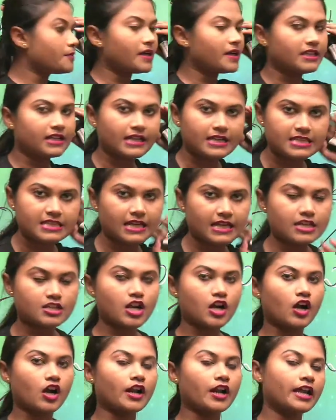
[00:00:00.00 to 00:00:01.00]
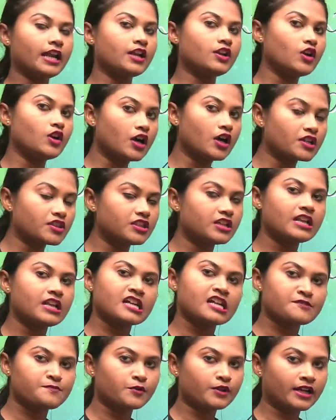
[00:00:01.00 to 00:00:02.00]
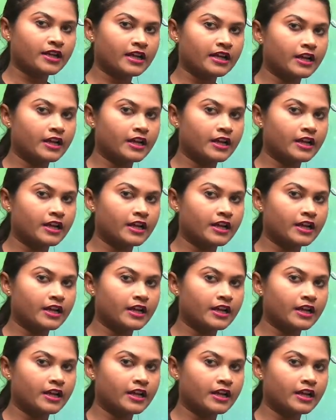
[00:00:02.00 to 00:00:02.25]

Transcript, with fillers: তোমাদেরকে জিজ্ঞাসা করে নর্থ দিনাজপুরের